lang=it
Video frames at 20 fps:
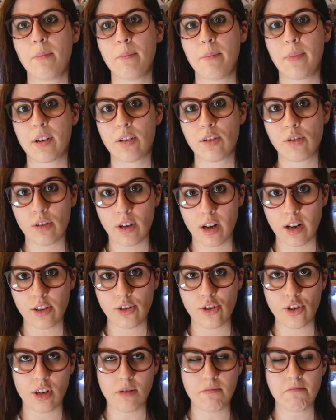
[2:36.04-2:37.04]

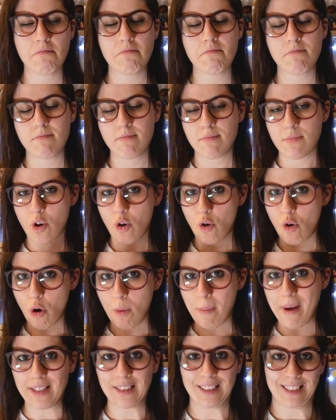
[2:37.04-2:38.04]
personaggi
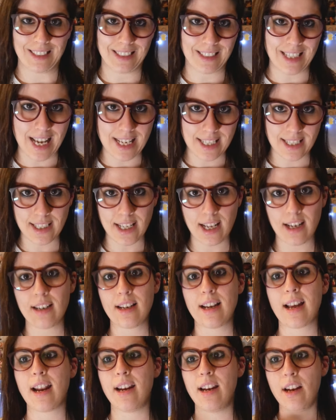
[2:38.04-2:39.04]
come Tesla,
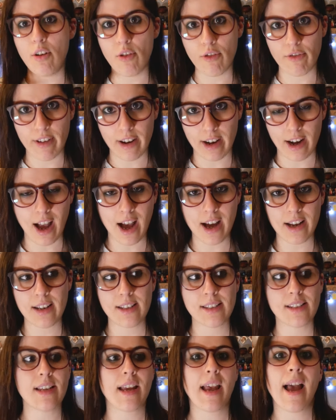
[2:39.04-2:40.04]
Galileo
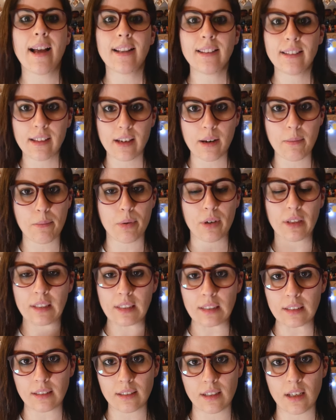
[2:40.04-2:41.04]
Ferraris e altri
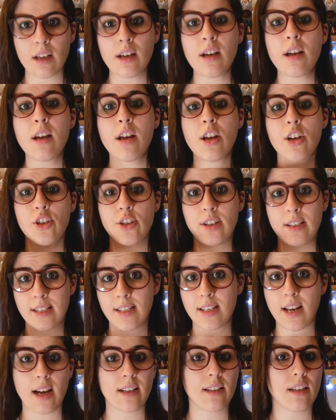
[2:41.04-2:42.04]
importanti
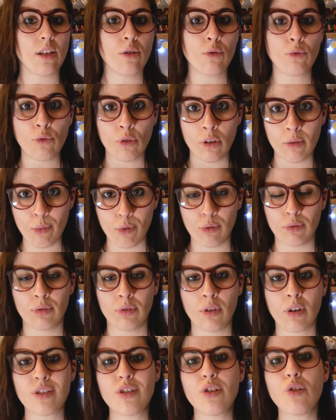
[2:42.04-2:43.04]
scienziati di tutto il
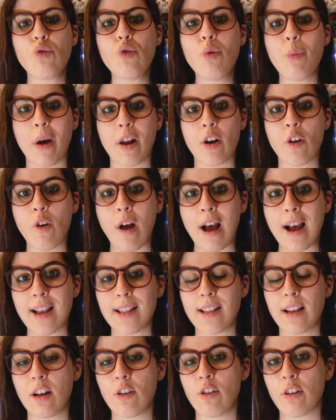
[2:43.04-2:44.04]
mondo si occuparono anche
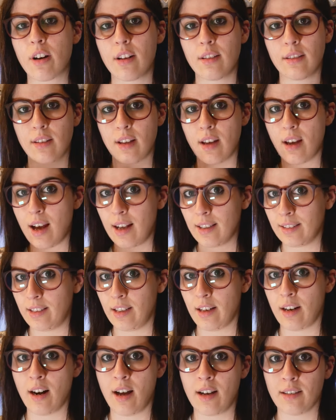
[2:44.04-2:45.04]
della corrente
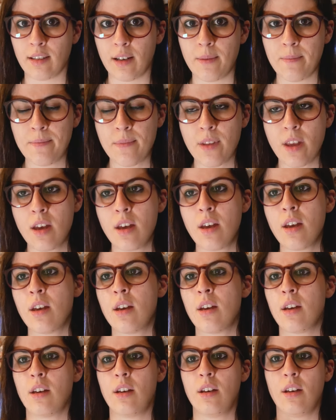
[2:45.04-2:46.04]
alternata.
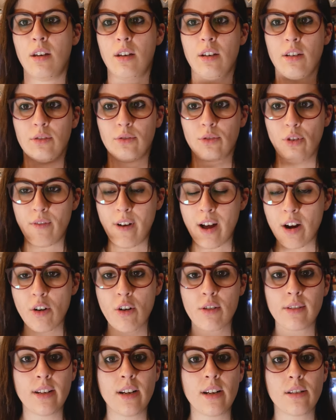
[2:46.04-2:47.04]
Eh,
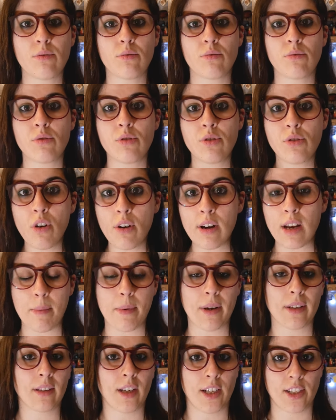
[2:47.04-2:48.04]
trovarono delle soluzioni
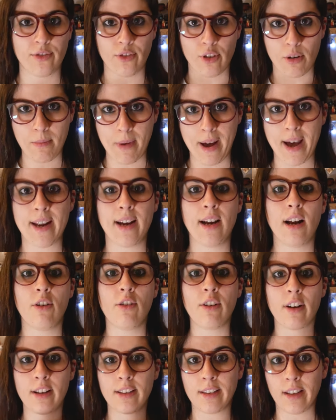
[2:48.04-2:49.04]
per trasformare la
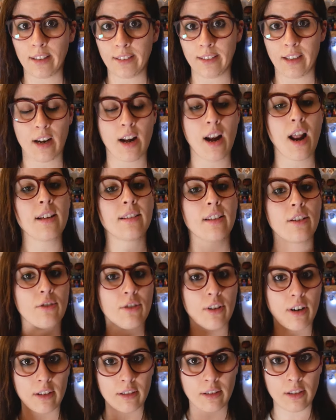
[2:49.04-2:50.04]
corrente alternata in
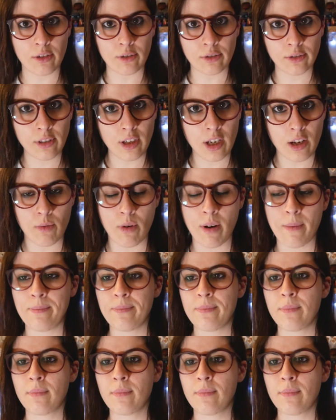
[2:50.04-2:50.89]
corrente continua